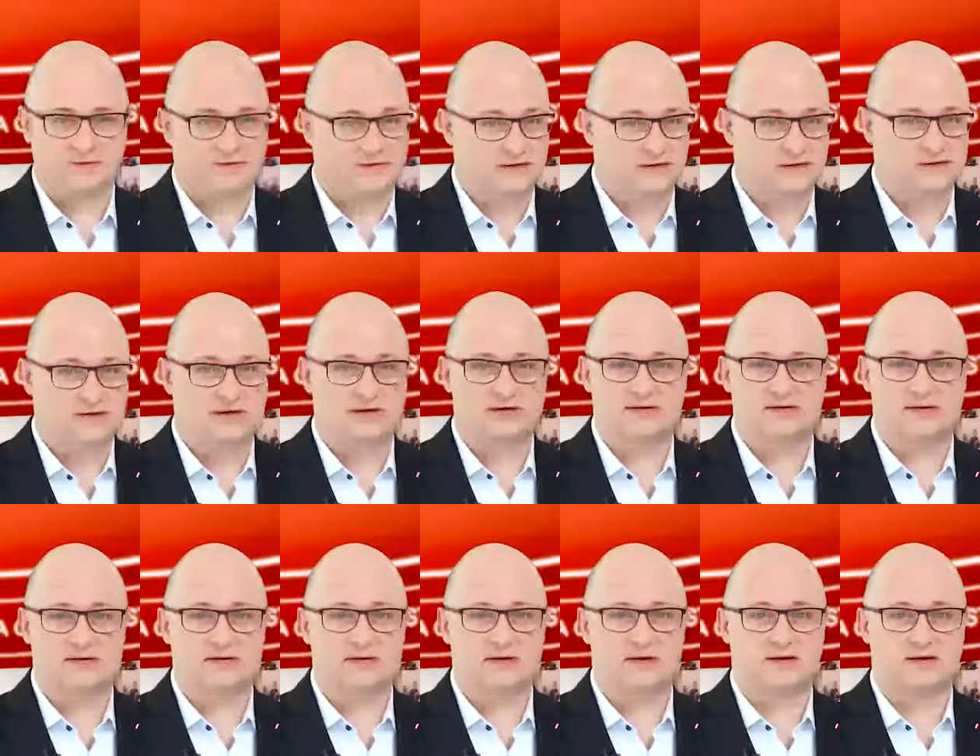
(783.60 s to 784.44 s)
w tym
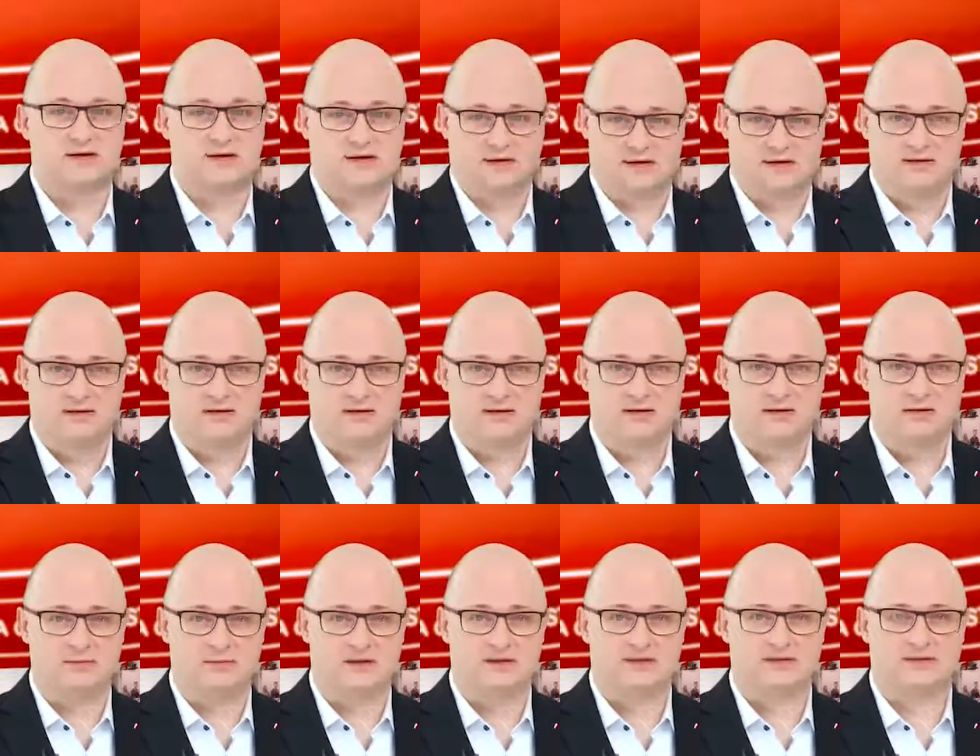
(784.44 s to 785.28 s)
sezonie
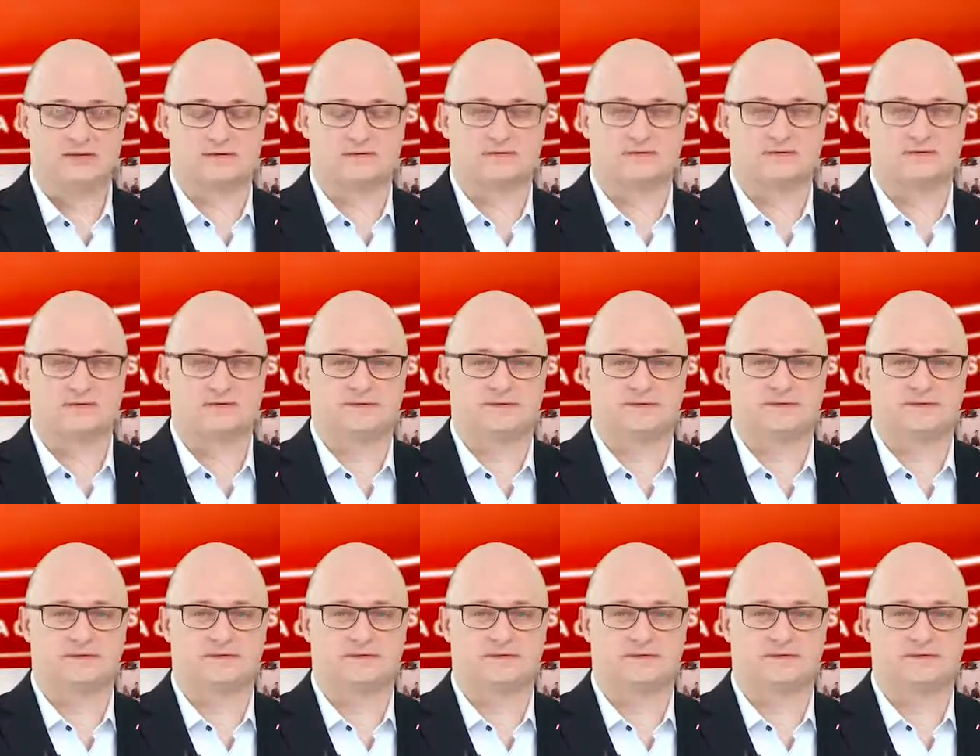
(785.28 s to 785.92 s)
Ligi Mistrzów.